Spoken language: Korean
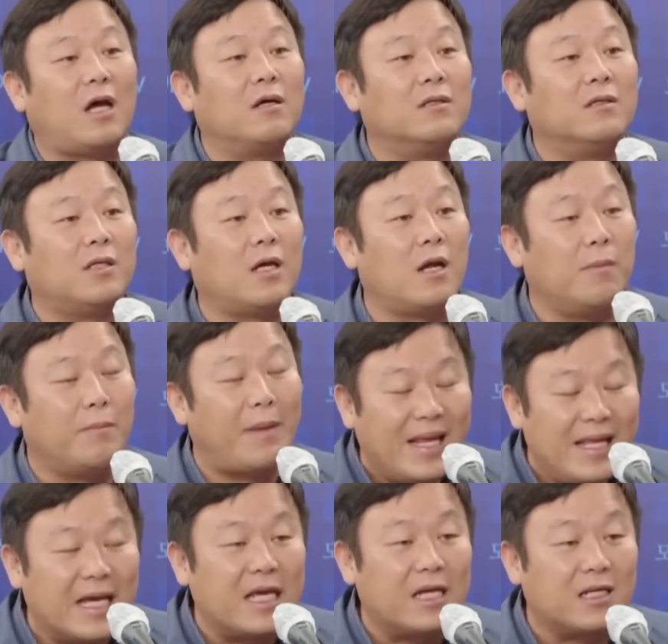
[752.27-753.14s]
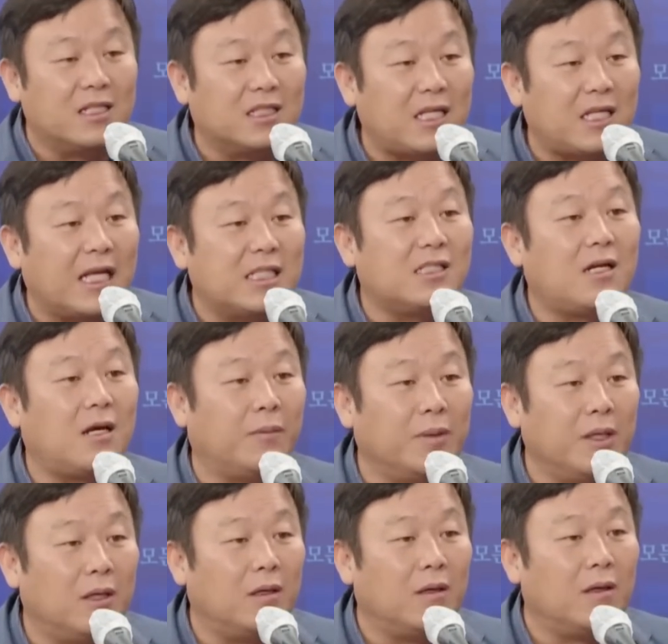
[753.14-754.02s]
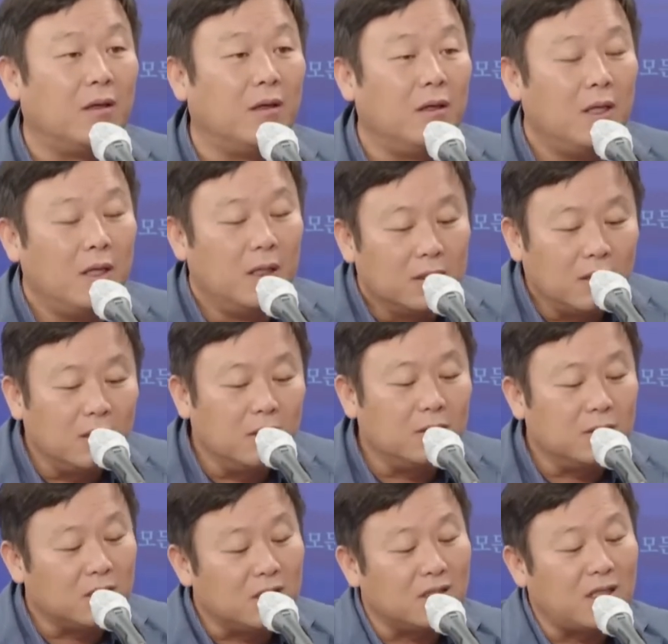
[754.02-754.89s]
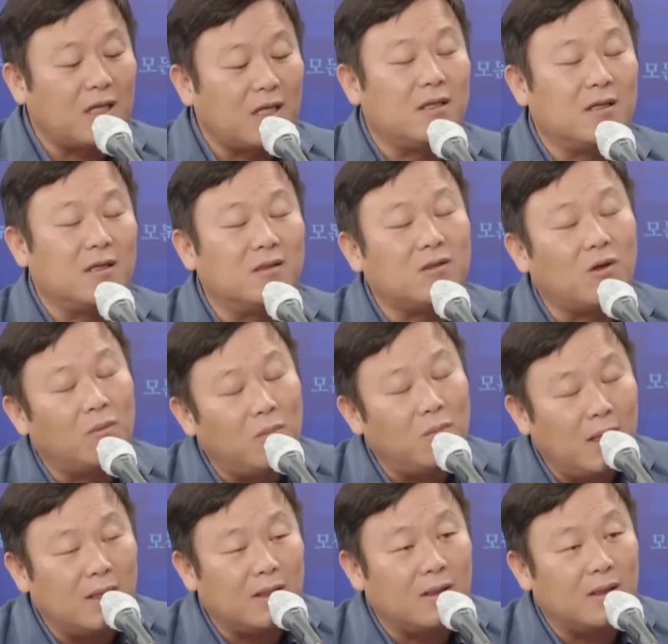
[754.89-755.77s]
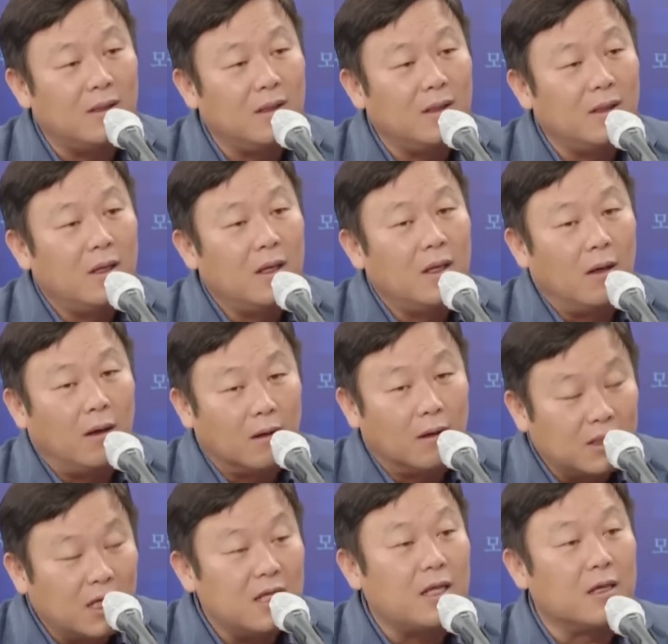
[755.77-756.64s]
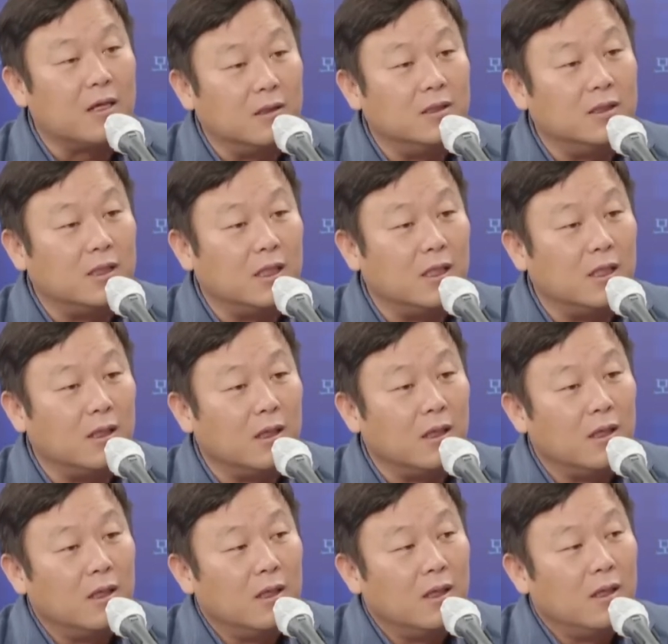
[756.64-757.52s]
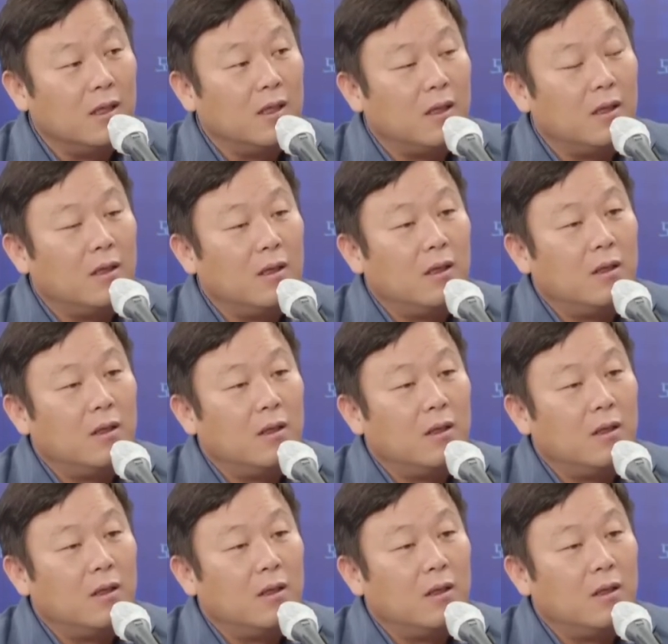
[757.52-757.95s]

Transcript: 한 거잖아요. 만약에 그게 사실이라면 저는 기자들이 이거 정말 어떻게 된 건지 네.